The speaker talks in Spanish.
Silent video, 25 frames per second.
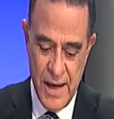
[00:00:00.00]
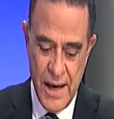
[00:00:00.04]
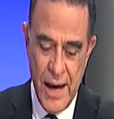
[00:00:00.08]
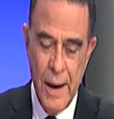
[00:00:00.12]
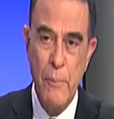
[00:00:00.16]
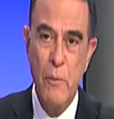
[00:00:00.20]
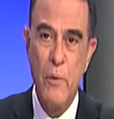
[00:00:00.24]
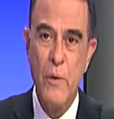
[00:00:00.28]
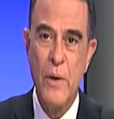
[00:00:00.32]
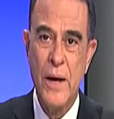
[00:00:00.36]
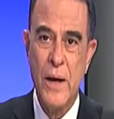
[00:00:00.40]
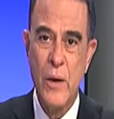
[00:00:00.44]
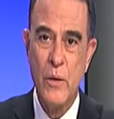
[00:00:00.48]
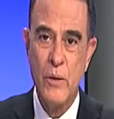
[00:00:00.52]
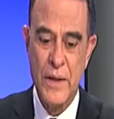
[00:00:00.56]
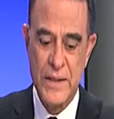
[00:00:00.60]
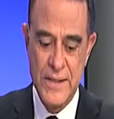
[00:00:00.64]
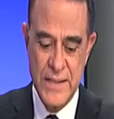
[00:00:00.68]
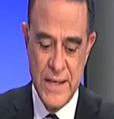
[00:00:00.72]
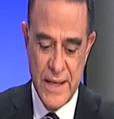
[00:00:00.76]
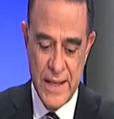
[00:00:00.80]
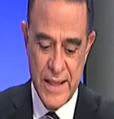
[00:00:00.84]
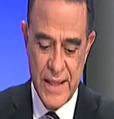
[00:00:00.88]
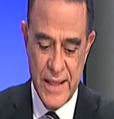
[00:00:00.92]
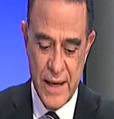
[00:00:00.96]
ha publicado una
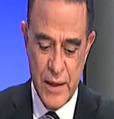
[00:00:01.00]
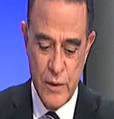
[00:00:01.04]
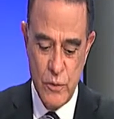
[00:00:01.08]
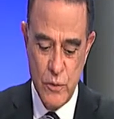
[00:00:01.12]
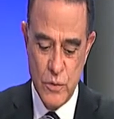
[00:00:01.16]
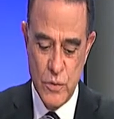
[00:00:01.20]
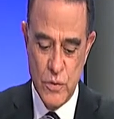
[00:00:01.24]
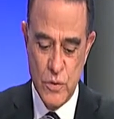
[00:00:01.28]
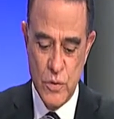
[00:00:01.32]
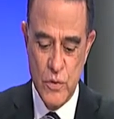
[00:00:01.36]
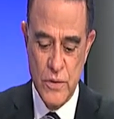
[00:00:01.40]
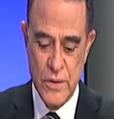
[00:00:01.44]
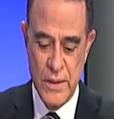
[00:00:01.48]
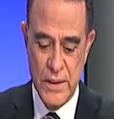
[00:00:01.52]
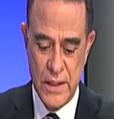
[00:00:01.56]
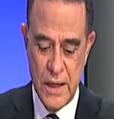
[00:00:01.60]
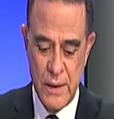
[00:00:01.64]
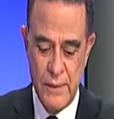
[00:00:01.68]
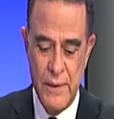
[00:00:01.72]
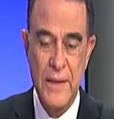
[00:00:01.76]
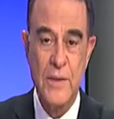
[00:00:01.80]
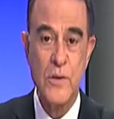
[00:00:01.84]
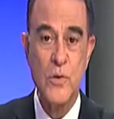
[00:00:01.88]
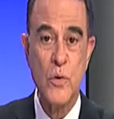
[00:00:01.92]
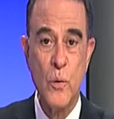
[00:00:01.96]
serie de anuncios a
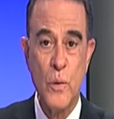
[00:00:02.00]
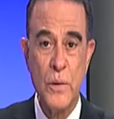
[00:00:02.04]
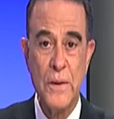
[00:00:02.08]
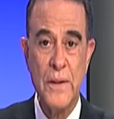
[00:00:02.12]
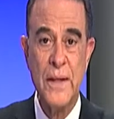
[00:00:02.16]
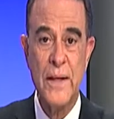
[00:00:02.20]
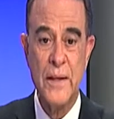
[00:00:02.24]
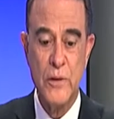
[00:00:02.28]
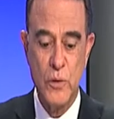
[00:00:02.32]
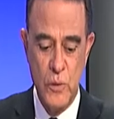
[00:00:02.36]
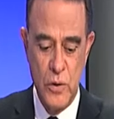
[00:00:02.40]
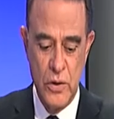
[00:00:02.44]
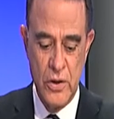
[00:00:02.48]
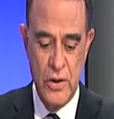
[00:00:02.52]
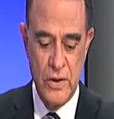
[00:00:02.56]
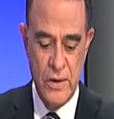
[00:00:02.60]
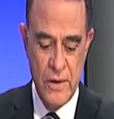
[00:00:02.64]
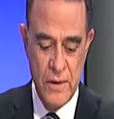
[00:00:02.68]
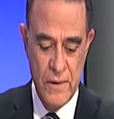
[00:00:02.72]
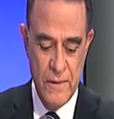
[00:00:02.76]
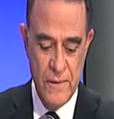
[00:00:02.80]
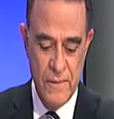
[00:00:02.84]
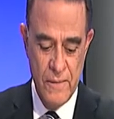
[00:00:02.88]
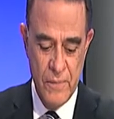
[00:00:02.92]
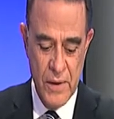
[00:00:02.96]
través de su cuenta de Twitter
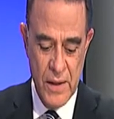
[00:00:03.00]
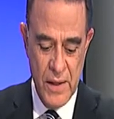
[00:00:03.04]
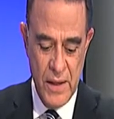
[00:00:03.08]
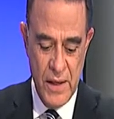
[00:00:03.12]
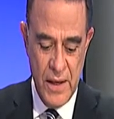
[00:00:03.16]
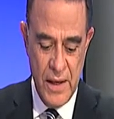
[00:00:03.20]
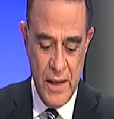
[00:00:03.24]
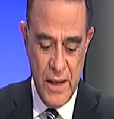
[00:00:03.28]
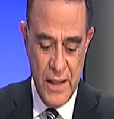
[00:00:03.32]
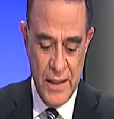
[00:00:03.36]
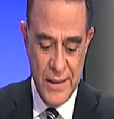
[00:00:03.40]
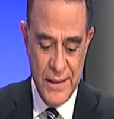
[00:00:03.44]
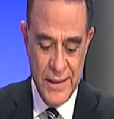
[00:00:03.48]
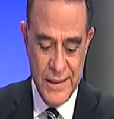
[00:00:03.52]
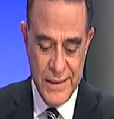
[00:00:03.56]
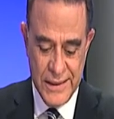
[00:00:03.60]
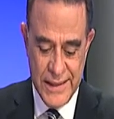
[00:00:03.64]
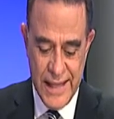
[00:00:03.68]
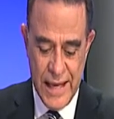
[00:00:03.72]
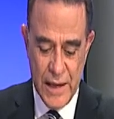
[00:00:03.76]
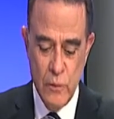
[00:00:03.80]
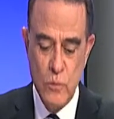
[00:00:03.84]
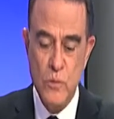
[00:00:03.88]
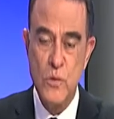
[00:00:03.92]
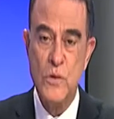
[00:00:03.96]

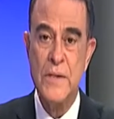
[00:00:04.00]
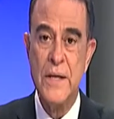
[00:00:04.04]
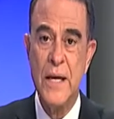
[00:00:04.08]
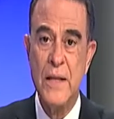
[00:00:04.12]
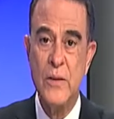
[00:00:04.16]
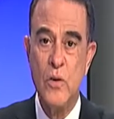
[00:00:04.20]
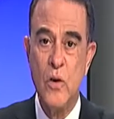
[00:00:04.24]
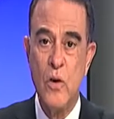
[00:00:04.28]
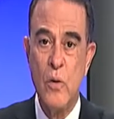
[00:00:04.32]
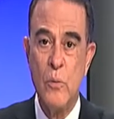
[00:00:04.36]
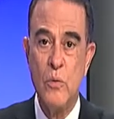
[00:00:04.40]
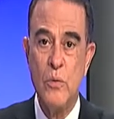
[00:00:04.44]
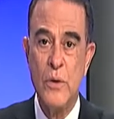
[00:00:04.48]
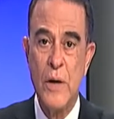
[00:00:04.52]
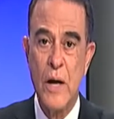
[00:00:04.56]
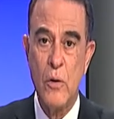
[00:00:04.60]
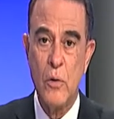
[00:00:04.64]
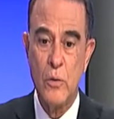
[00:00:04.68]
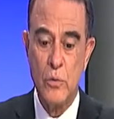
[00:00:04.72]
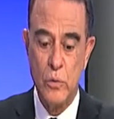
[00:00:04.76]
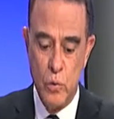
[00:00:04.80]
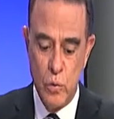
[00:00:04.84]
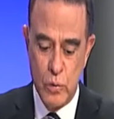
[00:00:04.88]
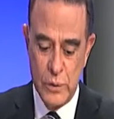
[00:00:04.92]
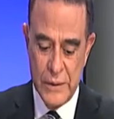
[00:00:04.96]
denunciando como una
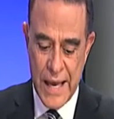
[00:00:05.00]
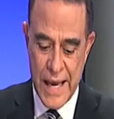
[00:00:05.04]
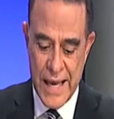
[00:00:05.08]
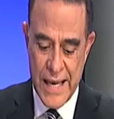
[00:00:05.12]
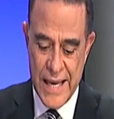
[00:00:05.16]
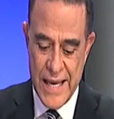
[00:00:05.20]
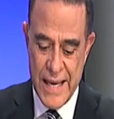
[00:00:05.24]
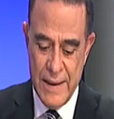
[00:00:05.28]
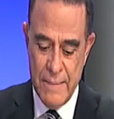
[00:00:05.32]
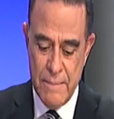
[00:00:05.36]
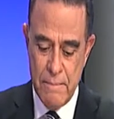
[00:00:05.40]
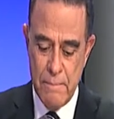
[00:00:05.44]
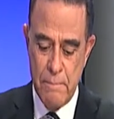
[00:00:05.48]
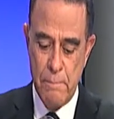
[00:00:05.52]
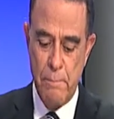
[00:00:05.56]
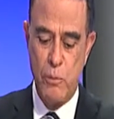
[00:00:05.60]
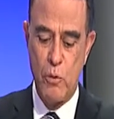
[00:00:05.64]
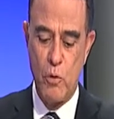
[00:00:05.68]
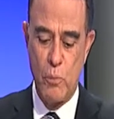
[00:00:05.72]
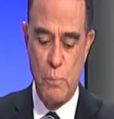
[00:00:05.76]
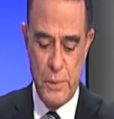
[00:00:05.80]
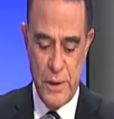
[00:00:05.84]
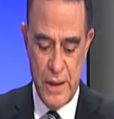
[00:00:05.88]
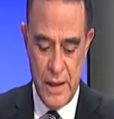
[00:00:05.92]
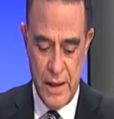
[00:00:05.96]
conducta
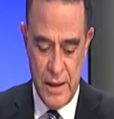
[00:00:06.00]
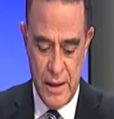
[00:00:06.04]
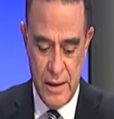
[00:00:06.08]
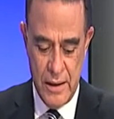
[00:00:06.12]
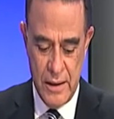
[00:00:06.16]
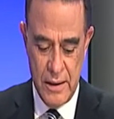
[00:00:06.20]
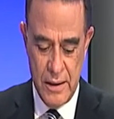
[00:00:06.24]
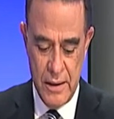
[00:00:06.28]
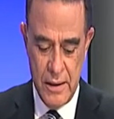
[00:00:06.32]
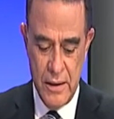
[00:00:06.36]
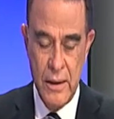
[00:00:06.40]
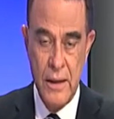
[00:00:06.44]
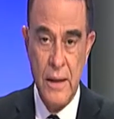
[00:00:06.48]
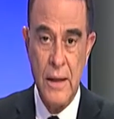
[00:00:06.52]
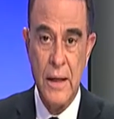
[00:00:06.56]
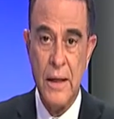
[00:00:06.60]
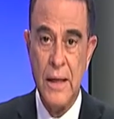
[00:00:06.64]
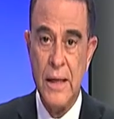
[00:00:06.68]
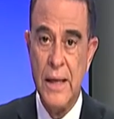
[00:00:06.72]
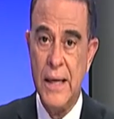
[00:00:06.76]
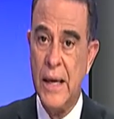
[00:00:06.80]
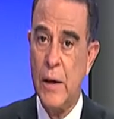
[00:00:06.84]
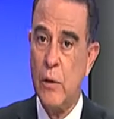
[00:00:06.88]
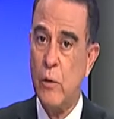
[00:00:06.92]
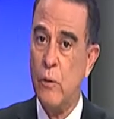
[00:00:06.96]
impropia
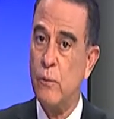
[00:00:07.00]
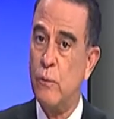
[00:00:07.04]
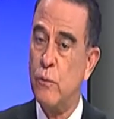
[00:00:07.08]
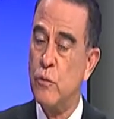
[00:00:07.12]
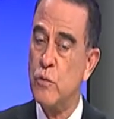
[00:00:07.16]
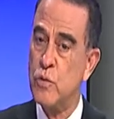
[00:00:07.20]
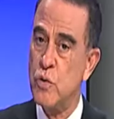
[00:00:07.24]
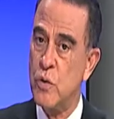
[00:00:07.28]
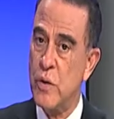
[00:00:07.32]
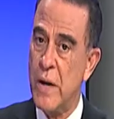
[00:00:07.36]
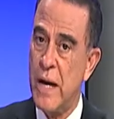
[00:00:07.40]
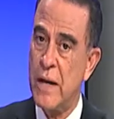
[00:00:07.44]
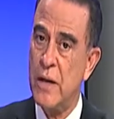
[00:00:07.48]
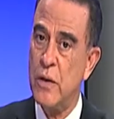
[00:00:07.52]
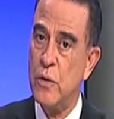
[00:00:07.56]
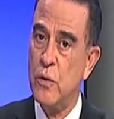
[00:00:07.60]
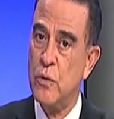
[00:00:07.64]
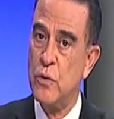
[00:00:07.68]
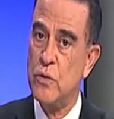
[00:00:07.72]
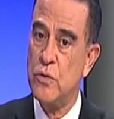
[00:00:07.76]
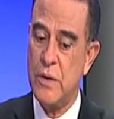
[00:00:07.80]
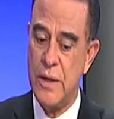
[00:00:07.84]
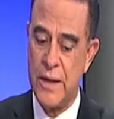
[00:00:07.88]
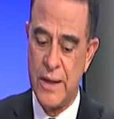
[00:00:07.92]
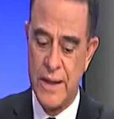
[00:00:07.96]
que los
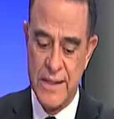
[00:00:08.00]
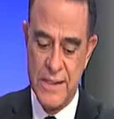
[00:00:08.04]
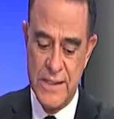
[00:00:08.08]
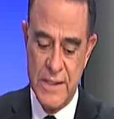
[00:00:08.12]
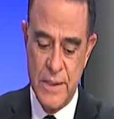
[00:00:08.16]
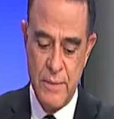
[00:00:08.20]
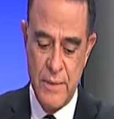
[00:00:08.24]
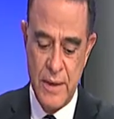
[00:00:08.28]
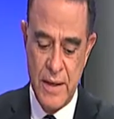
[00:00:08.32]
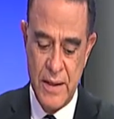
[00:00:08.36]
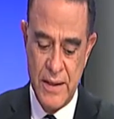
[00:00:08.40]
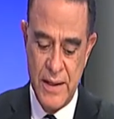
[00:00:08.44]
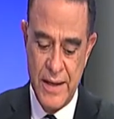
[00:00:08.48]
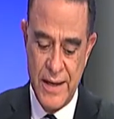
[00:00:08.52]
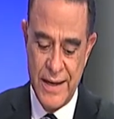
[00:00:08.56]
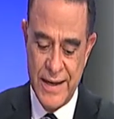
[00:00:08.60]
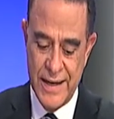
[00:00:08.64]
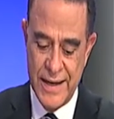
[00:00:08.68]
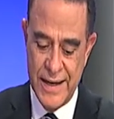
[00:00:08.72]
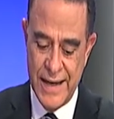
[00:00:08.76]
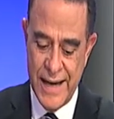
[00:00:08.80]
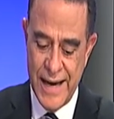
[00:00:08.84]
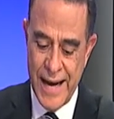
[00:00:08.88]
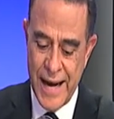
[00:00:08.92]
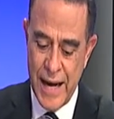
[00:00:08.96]
funcionarios reciban
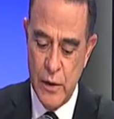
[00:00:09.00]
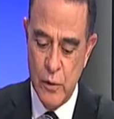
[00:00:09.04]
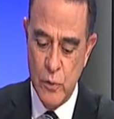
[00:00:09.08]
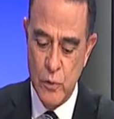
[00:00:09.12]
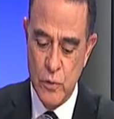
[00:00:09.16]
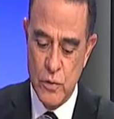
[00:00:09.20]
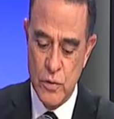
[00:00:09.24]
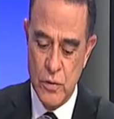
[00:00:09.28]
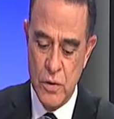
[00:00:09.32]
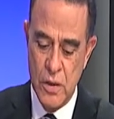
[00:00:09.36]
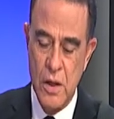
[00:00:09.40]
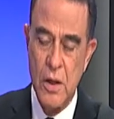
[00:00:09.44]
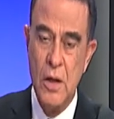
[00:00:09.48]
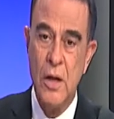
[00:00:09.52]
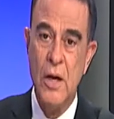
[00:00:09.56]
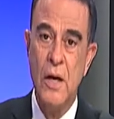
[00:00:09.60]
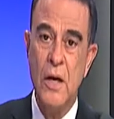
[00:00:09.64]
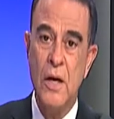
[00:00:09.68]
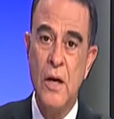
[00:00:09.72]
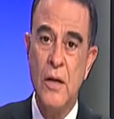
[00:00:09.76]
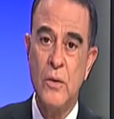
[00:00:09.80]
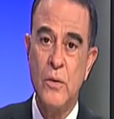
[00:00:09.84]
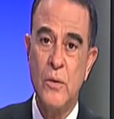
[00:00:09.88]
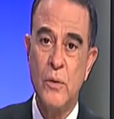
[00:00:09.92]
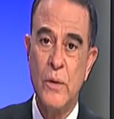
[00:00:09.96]
regalos
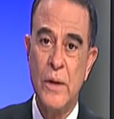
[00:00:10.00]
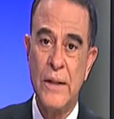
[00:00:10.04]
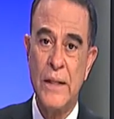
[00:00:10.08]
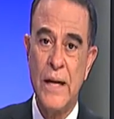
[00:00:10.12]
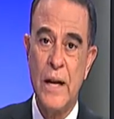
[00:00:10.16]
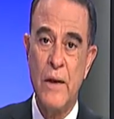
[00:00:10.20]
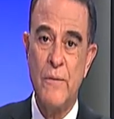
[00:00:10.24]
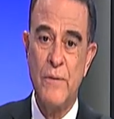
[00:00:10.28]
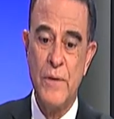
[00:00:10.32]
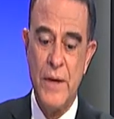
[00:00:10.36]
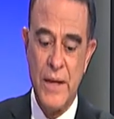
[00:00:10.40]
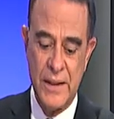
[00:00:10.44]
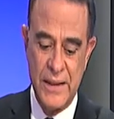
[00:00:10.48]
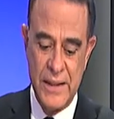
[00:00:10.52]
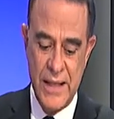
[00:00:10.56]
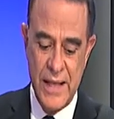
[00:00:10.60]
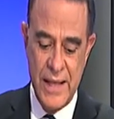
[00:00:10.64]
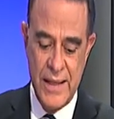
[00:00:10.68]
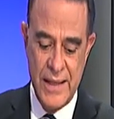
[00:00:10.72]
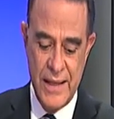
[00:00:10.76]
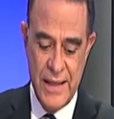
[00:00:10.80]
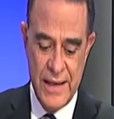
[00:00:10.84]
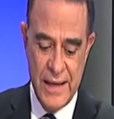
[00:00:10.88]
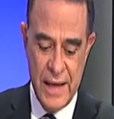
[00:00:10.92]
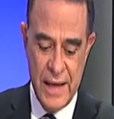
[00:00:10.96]
durante la fiesta de